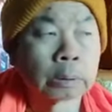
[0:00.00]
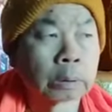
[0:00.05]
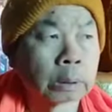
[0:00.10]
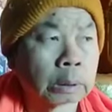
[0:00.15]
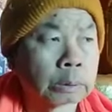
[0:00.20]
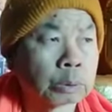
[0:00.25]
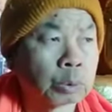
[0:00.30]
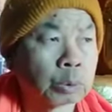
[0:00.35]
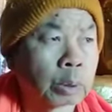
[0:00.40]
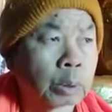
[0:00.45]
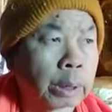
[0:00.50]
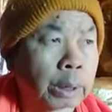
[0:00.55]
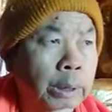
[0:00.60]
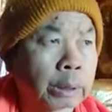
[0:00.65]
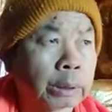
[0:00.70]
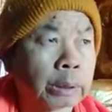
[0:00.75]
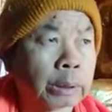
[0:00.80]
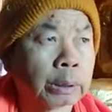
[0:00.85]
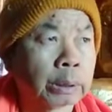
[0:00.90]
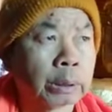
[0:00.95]
ในช่วงไหน
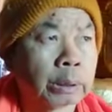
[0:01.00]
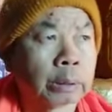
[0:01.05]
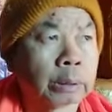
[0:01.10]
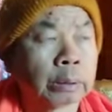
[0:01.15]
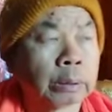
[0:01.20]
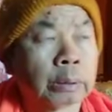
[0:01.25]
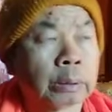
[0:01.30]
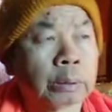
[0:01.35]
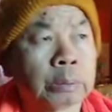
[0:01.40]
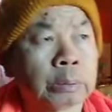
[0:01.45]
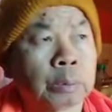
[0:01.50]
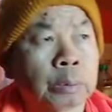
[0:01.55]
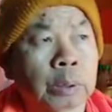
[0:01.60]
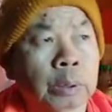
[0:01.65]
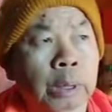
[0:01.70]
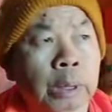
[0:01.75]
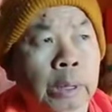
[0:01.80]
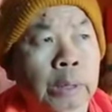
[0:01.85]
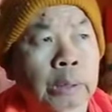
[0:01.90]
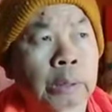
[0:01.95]
ที่ช่วง
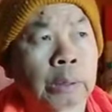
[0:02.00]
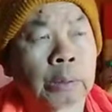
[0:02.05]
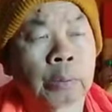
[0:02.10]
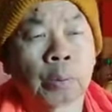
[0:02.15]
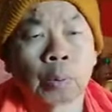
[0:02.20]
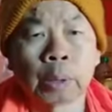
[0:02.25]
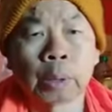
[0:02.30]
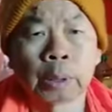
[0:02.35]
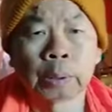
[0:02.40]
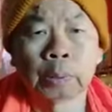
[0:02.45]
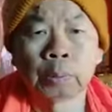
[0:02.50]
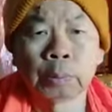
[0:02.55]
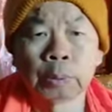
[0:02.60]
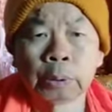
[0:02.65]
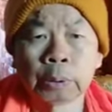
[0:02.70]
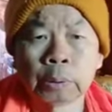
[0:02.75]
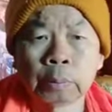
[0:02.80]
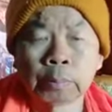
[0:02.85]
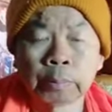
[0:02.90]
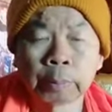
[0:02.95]
ไหนที่คนอายุ
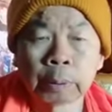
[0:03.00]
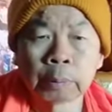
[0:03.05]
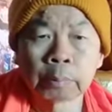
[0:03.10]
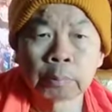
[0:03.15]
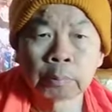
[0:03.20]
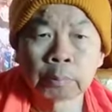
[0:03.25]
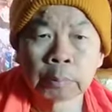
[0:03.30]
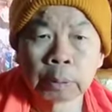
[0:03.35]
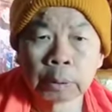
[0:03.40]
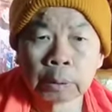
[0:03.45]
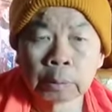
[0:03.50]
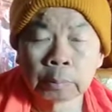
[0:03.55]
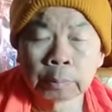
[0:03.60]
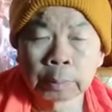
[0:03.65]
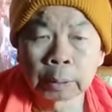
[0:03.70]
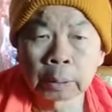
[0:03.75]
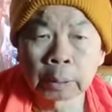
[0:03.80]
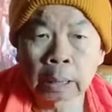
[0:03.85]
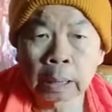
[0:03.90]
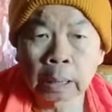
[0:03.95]
ยืนเป็นหมื่น
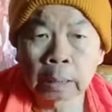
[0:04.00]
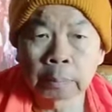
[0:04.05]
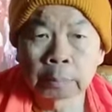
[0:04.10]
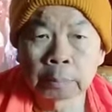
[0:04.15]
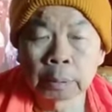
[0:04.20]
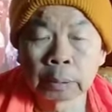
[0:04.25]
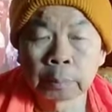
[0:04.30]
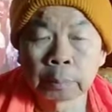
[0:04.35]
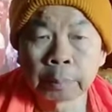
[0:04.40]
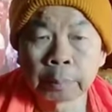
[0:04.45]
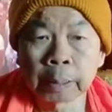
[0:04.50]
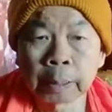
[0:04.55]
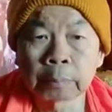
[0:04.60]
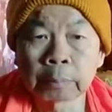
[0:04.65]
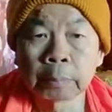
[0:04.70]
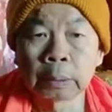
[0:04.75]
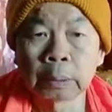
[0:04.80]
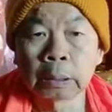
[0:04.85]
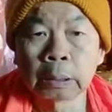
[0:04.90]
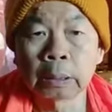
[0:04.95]
เป็นห้าหมื่นแปด
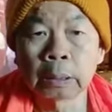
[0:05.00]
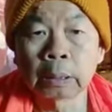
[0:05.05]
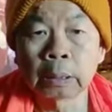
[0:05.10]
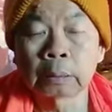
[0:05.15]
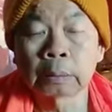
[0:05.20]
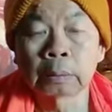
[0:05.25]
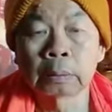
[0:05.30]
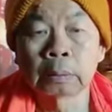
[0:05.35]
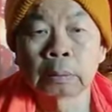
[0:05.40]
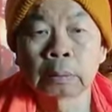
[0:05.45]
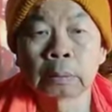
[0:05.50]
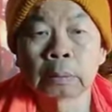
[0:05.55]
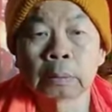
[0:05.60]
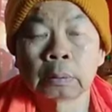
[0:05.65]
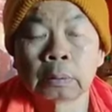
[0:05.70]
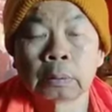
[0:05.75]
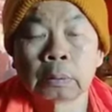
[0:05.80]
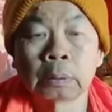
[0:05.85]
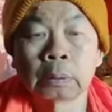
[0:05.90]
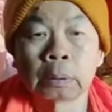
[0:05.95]
หมื่นนี่นะ
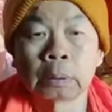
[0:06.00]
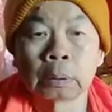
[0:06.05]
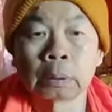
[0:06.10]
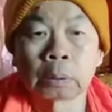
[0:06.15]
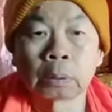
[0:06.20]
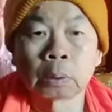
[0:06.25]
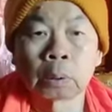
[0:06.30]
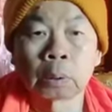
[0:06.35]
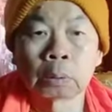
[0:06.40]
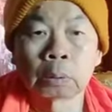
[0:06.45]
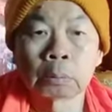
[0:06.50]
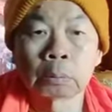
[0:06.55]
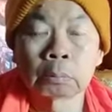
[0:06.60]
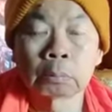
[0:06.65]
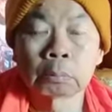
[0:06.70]
ตอน